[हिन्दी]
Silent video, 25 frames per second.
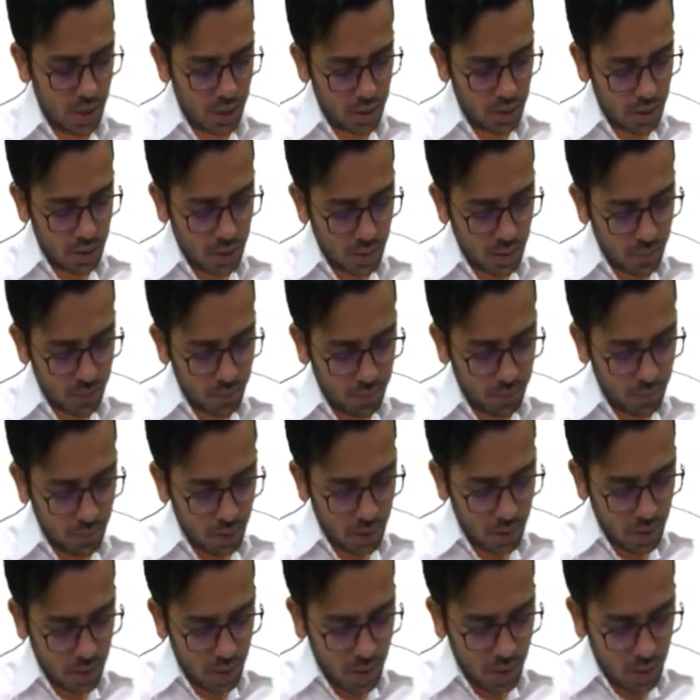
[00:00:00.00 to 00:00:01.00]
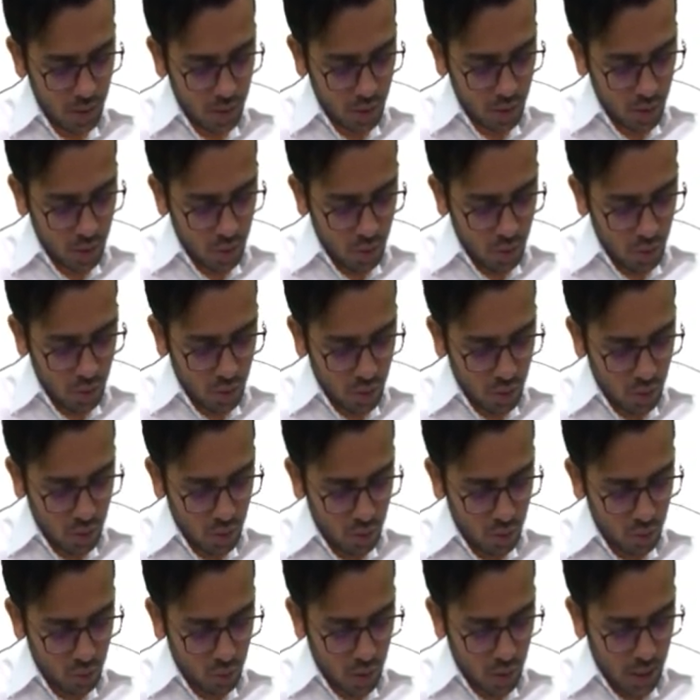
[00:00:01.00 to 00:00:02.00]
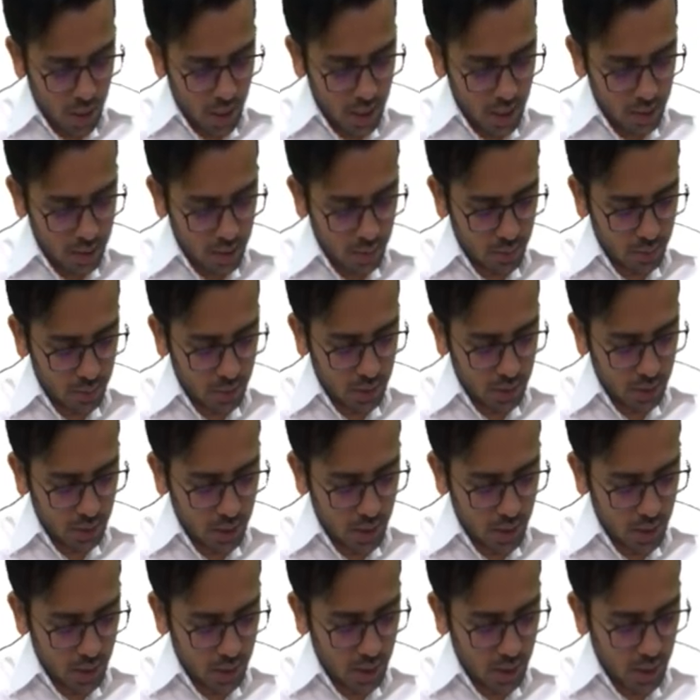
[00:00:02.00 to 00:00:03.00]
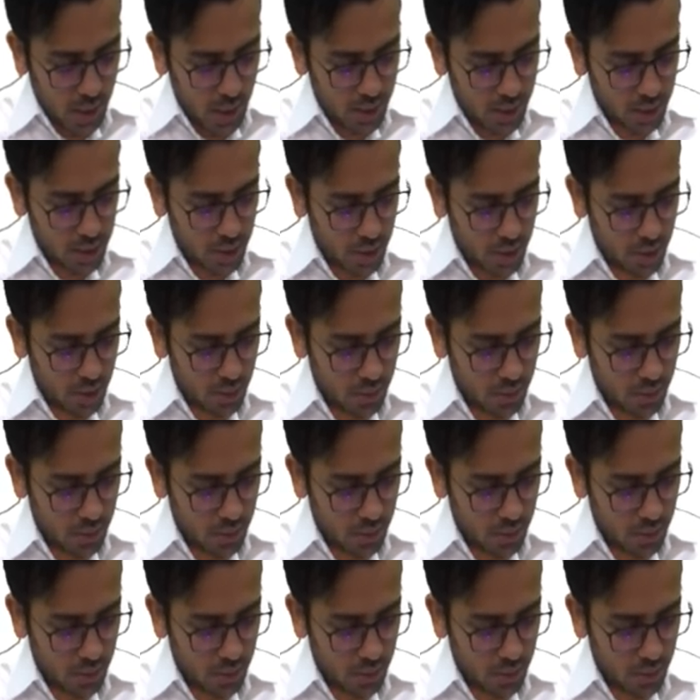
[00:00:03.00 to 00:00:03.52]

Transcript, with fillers: ठीक है तो आज हम लिखते हैं कैश